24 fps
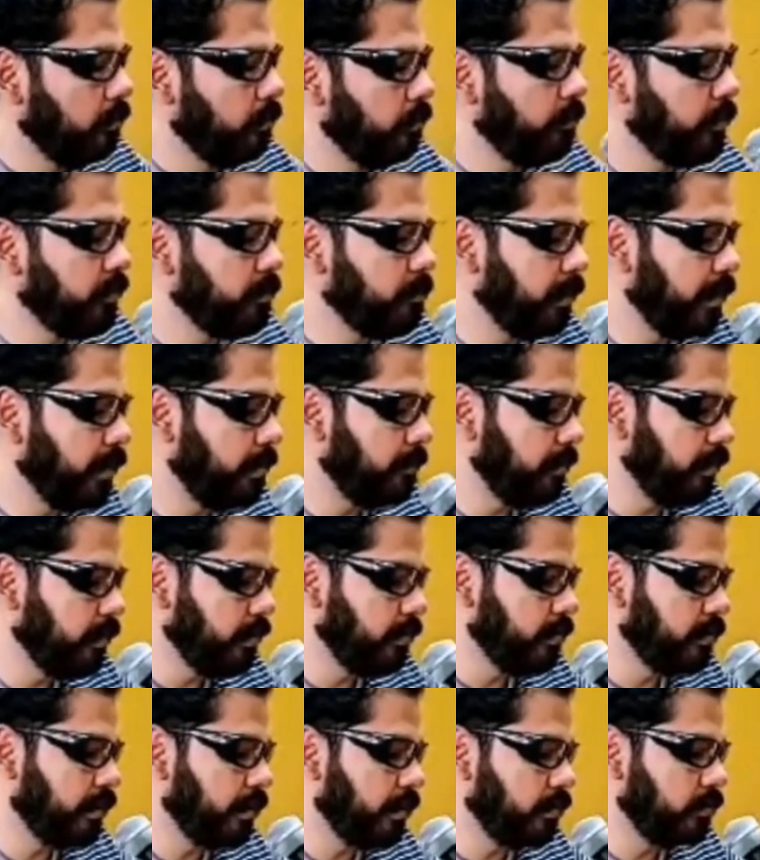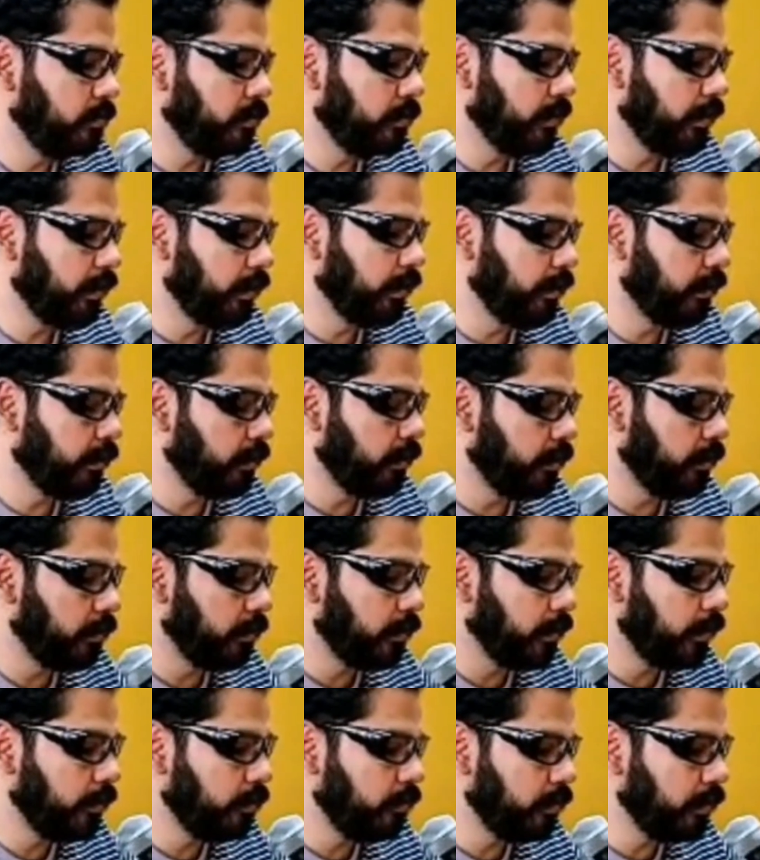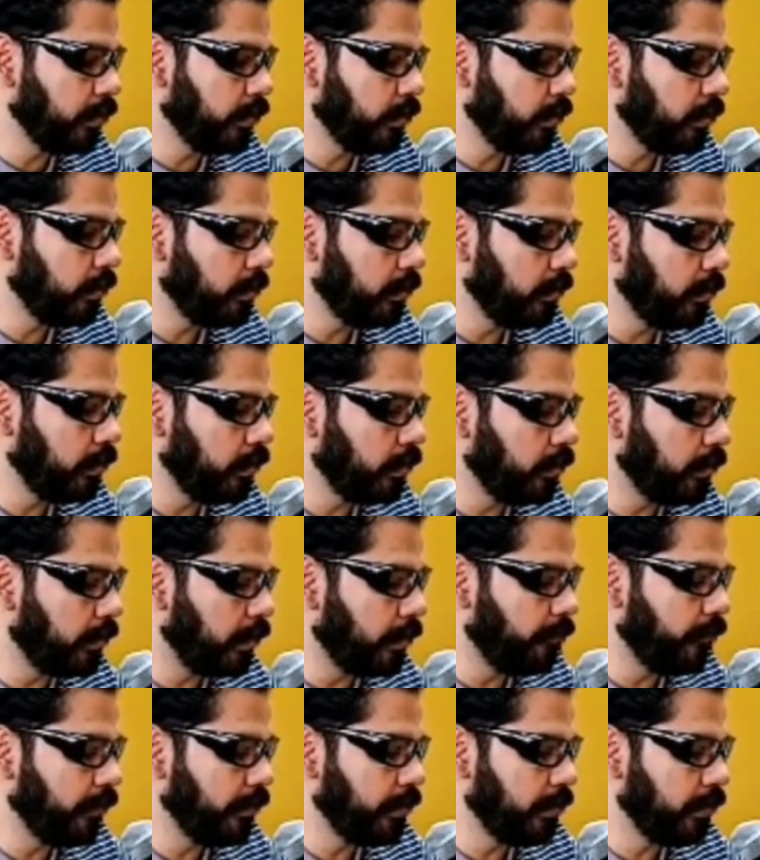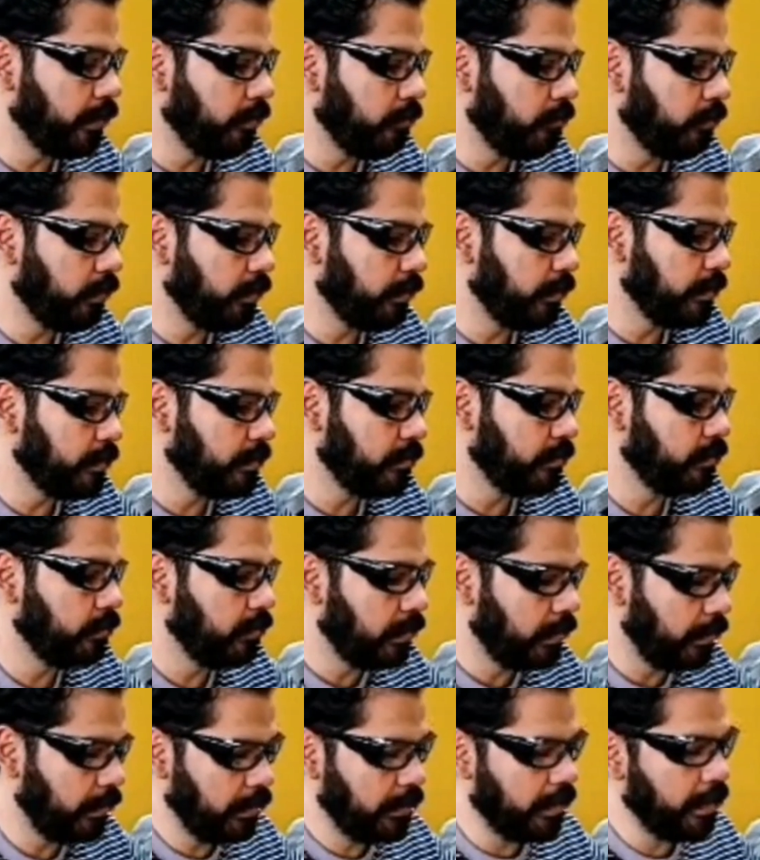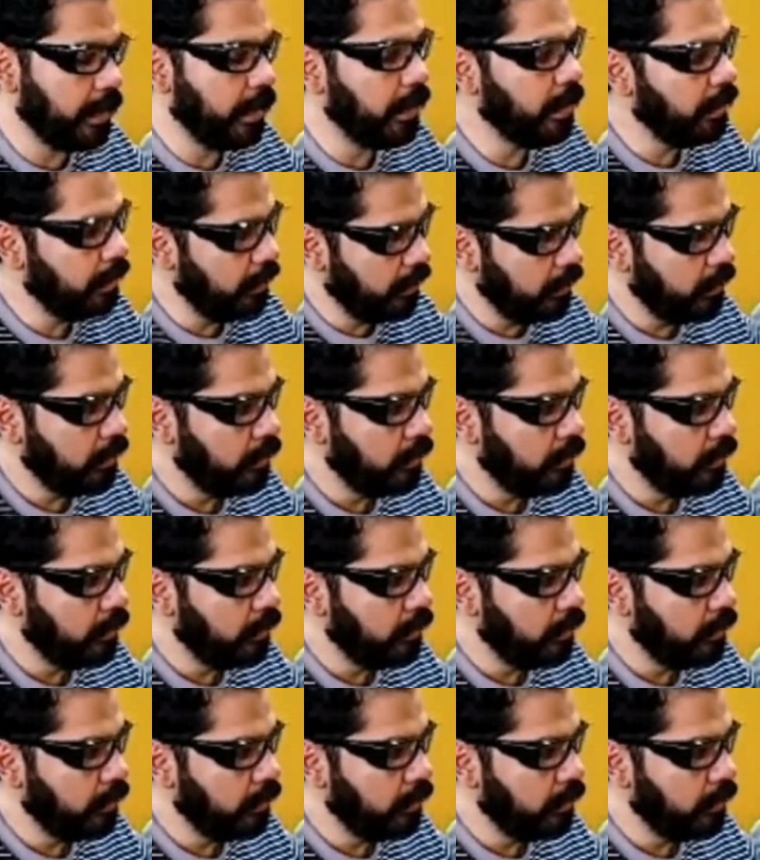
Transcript: Pues para mí es algo que creo que a final de cuentas le da